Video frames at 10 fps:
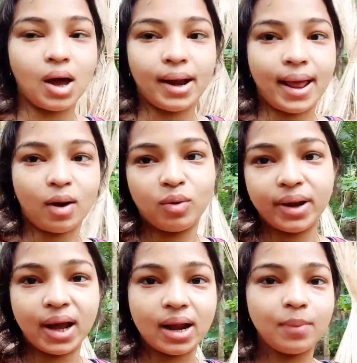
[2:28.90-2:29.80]
আর এখন
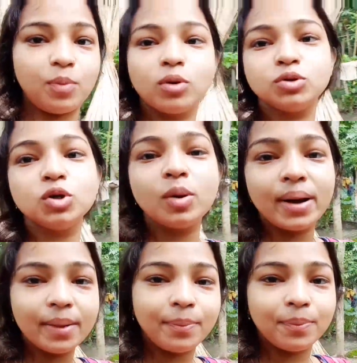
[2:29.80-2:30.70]
এখানে প্রচণ্ড
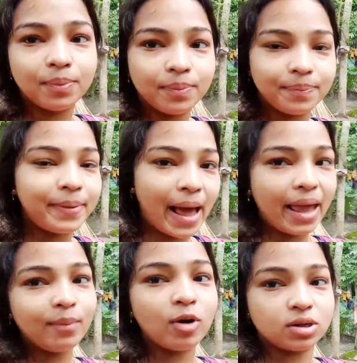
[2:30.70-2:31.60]
মানে প্রায়
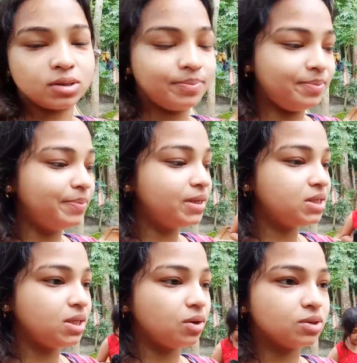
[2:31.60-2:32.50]
বর্ষ
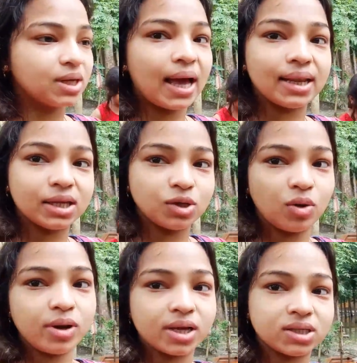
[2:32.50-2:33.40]
বৃষ্টি হচ্ছে কালকে যখন
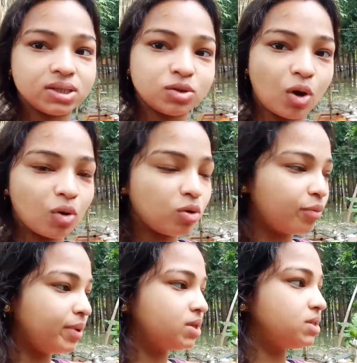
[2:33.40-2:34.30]
এসেছি তখনও
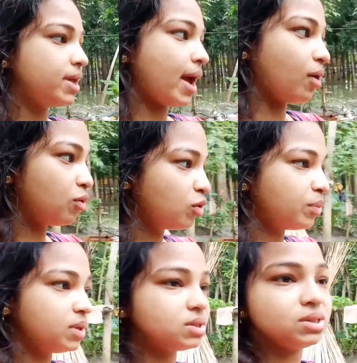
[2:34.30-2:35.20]
বৃষ্টি এখনও
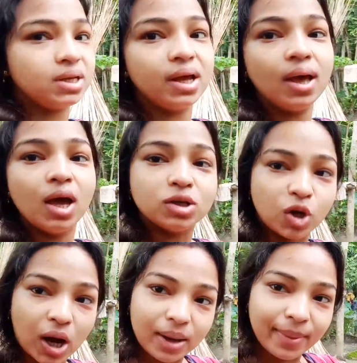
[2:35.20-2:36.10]
বৃষ্টি
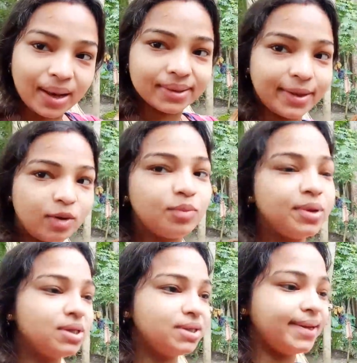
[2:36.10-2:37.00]
সকালবেলাতেও
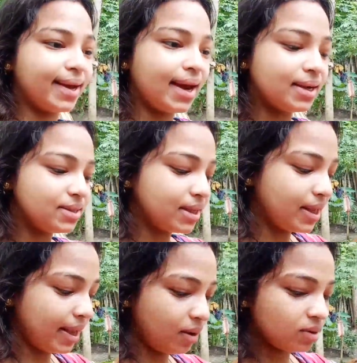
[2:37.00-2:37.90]
বৃষ্টি এখানে যে
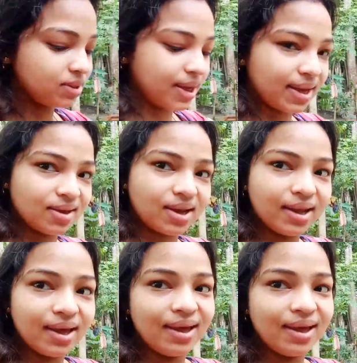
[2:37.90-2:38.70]
কি হচ্ছে কে জানে